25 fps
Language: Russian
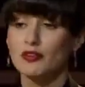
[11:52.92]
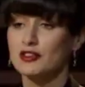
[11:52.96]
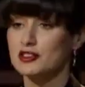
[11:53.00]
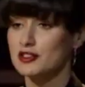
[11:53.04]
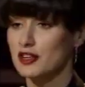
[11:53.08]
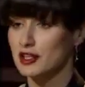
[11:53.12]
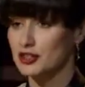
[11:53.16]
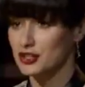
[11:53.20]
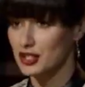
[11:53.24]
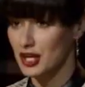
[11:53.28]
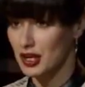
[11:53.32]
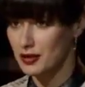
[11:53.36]

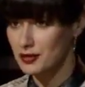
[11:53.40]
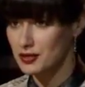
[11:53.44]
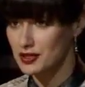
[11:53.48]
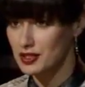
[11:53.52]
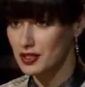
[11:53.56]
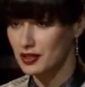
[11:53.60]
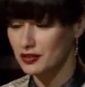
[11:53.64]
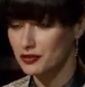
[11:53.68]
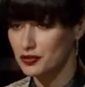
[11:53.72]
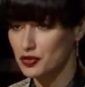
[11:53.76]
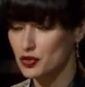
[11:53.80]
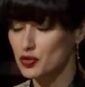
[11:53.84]
Мы
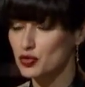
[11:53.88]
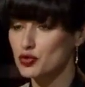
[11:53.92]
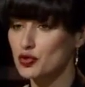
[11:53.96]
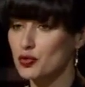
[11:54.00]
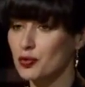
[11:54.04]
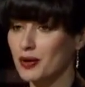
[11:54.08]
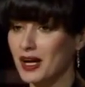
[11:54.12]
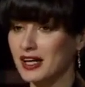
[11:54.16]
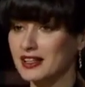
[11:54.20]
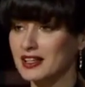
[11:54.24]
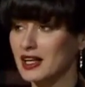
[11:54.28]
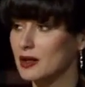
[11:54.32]
возвращаемся в
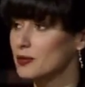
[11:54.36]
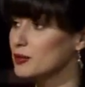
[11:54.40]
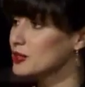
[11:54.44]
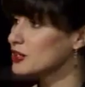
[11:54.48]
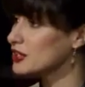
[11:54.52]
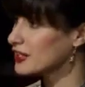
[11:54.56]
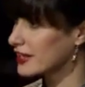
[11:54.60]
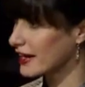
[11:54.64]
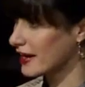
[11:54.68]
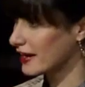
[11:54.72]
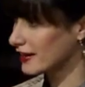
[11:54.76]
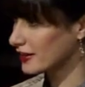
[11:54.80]
студию
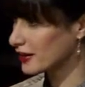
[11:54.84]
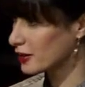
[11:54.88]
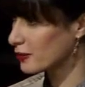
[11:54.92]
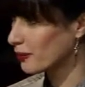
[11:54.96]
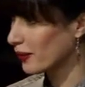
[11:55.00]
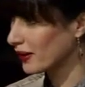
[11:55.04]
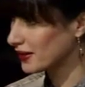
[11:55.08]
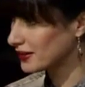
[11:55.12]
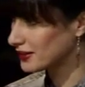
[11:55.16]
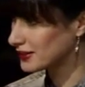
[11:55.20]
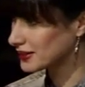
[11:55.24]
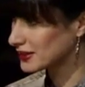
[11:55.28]
программы
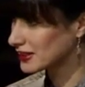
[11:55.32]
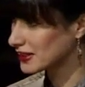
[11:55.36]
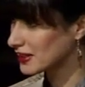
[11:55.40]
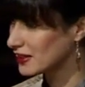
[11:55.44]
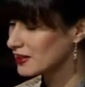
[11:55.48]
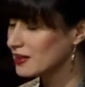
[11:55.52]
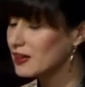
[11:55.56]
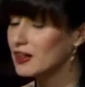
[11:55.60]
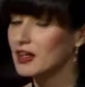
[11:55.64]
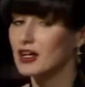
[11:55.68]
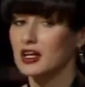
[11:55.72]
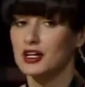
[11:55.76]
«Нереальная
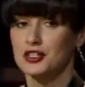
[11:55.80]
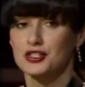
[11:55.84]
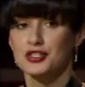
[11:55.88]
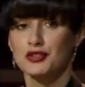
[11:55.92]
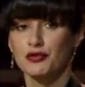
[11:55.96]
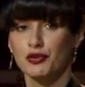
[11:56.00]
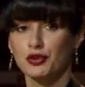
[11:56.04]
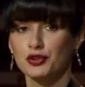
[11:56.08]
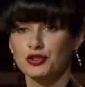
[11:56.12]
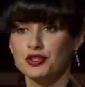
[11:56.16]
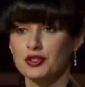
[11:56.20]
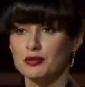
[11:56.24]
политика».
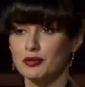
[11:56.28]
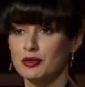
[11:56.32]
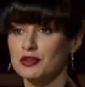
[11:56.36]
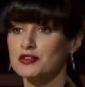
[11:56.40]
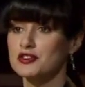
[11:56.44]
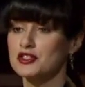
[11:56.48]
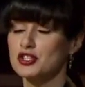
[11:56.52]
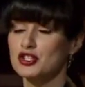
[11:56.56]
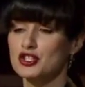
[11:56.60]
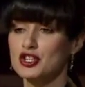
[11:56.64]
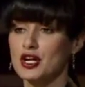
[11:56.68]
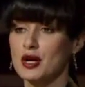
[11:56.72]
Сегодня
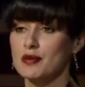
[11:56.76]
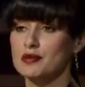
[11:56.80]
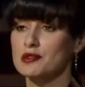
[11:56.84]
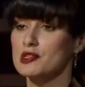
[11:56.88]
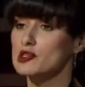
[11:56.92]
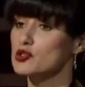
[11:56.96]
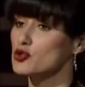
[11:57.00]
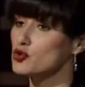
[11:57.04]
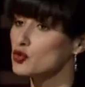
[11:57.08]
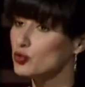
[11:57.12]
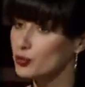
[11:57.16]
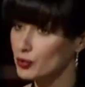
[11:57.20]
мы
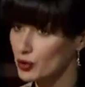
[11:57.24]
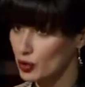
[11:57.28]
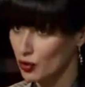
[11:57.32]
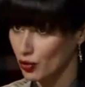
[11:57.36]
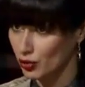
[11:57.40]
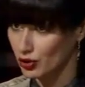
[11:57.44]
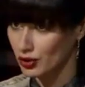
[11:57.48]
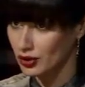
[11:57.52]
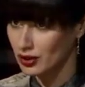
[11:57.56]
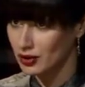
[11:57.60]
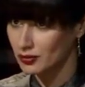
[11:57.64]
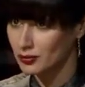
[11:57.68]
встречаемся с
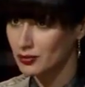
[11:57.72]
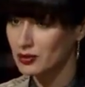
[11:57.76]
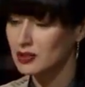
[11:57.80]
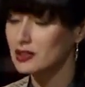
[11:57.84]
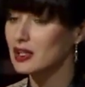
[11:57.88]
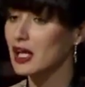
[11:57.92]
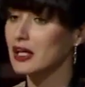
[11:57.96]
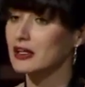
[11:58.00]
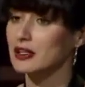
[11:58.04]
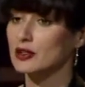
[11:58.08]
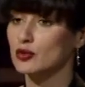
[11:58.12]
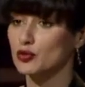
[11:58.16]

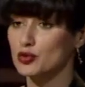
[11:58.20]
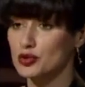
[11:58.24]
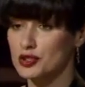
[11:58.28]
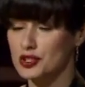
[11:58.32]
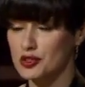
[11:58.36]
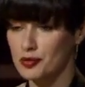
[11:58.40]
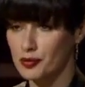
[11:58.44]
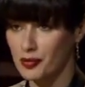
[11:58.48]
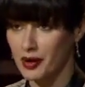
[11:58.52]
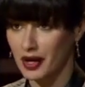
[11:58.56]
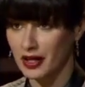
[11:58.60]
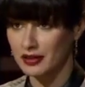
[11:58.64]
нумерологом Кларой
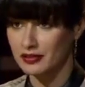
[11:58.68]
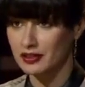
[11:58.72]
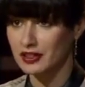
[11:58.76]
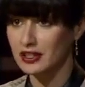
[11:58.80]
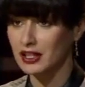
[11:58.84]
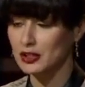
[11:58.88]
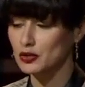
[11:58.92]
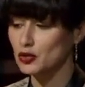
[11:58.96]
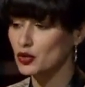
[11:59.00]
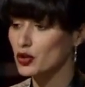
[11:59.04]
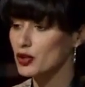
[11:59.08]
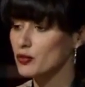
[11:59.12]

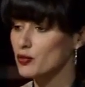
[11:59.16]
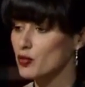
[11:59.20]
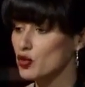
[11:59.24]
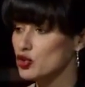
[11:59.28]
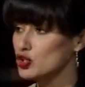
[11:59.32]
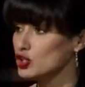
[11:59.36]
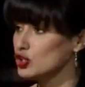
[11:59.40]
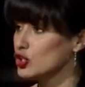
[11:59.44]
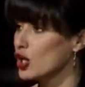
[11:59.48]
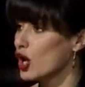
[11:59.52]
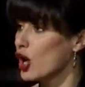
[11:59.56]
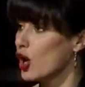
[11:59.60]
Куздимбаевой, которая
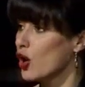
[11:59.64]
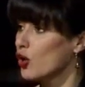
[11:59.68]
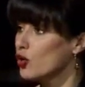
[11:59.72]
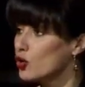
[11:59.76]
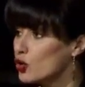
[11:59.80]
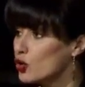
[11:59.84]
может